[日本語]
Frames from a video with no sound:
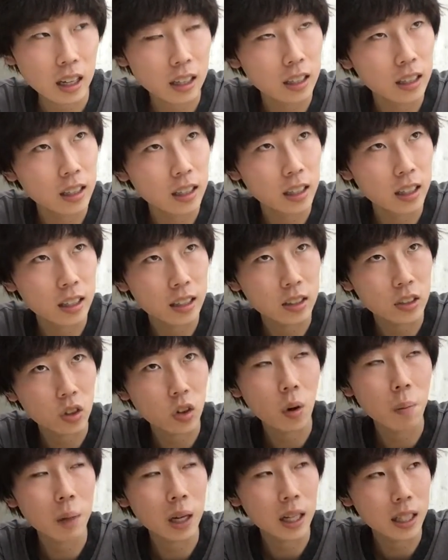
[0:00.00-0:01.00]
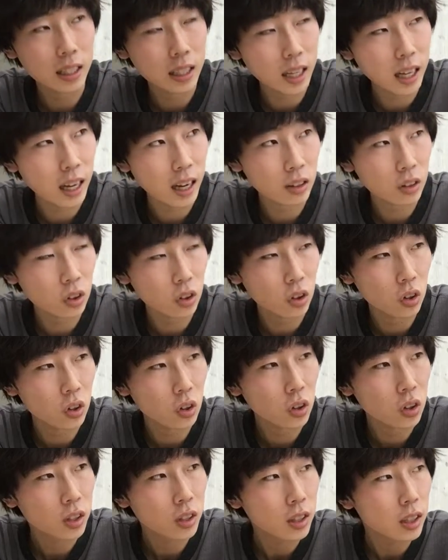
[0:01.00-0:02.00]
えー、と込めて、あ
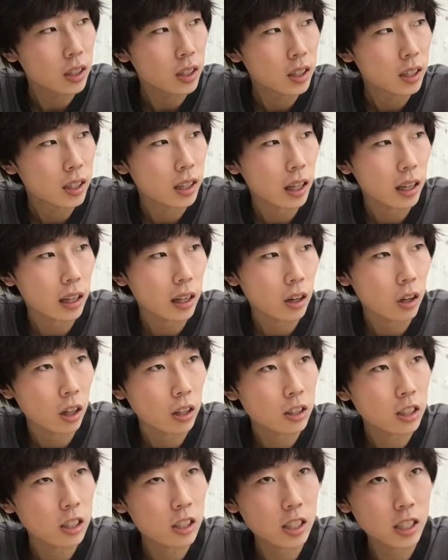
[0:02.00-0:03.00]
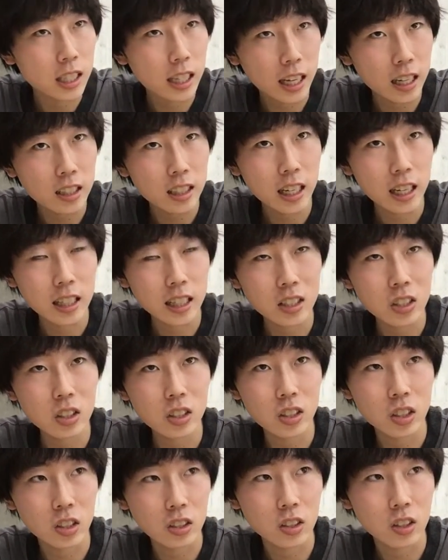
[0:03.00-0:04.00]
となんだろう続ける継続
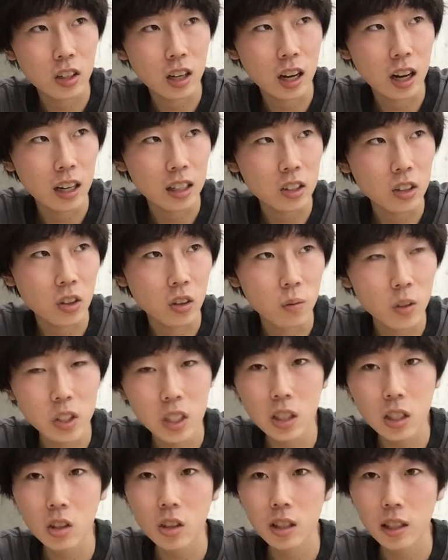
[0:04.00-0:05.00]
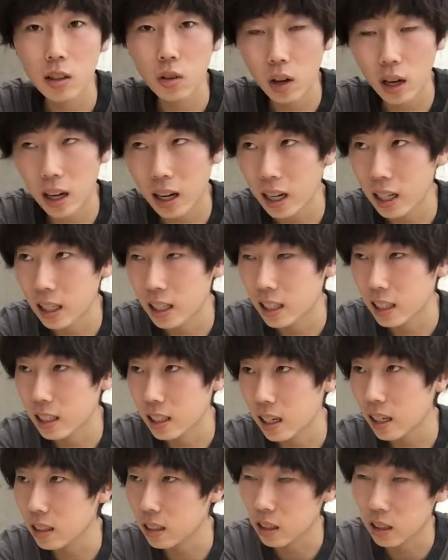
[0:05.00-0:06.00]
力とか、あともしこれでファンができ
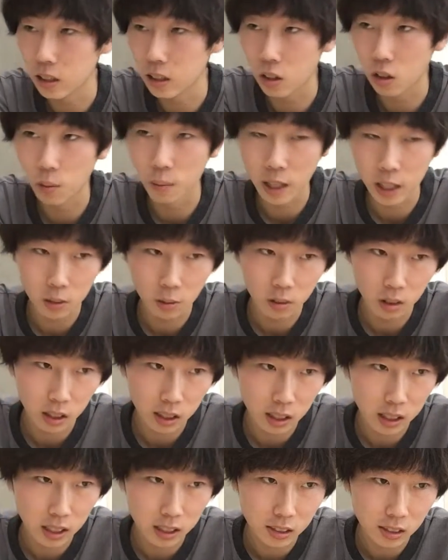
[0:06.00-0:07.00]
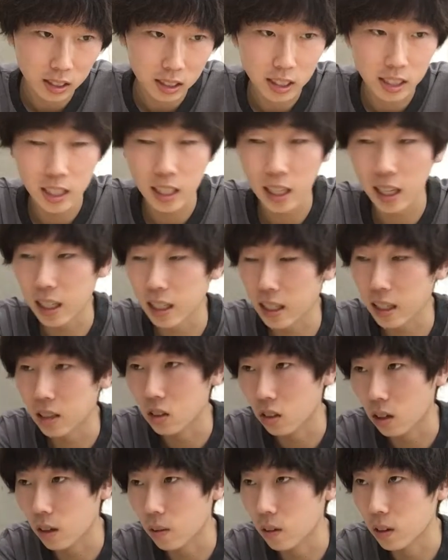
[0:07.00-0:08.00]
たらそれでコメントもらってそれについて語る
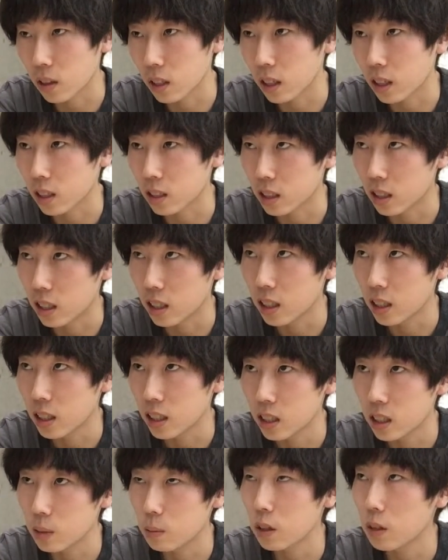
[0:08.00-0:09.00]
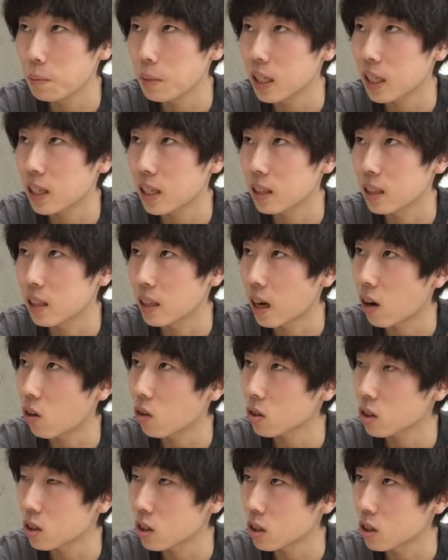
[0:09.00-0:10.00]
とかもできるし、自分を見
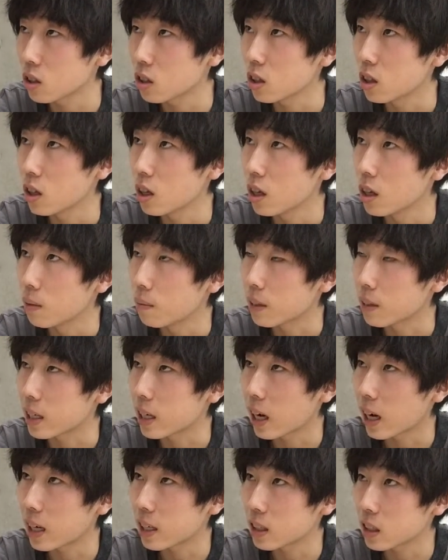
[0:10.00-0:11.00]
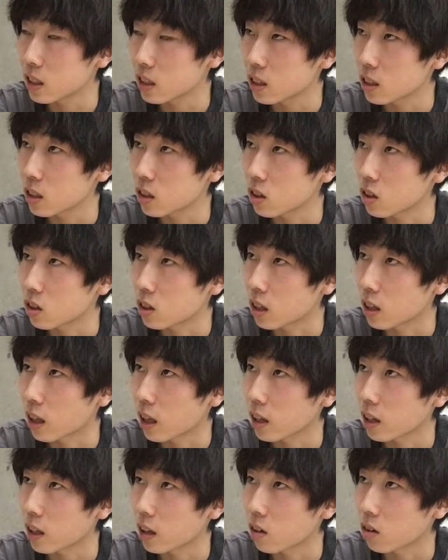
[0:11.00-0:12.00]
直す見返すというか、な
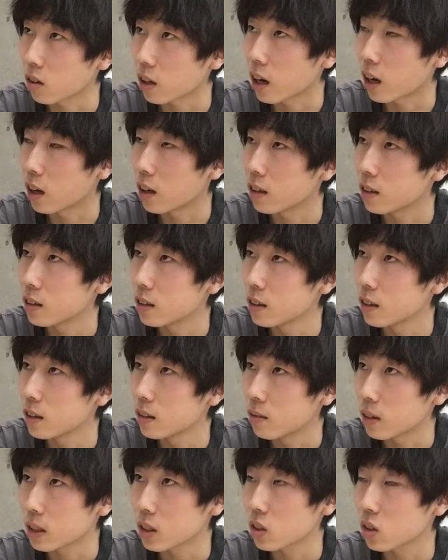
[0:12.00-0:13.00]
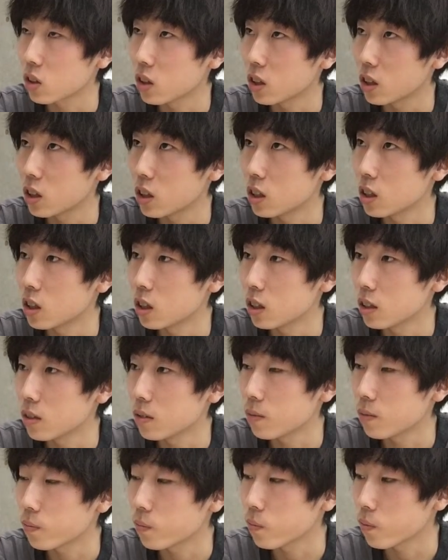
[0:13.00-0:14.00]
んだろうな、まあ、そういう、
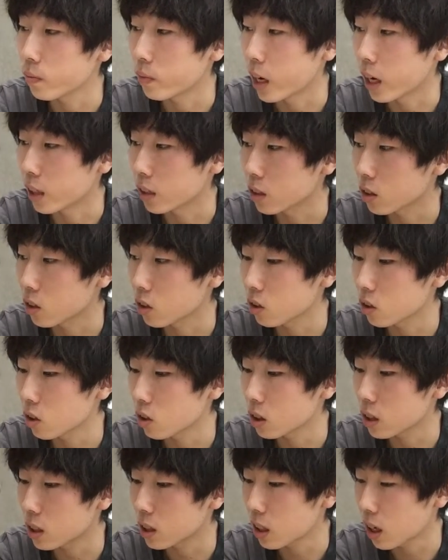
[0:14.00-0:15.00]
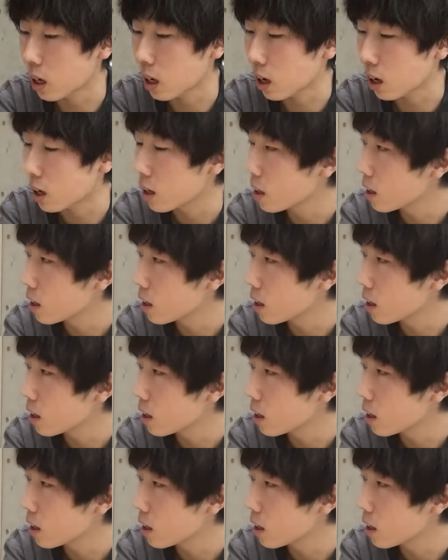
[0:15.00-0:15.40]
まあ、ちょっとした、